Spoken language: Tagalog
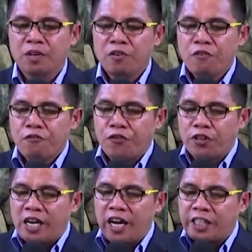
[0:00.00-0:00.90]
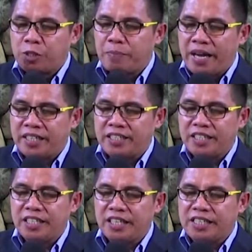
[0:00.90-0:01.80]
For the husband
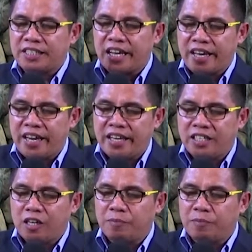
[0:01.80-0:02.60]
is the head of the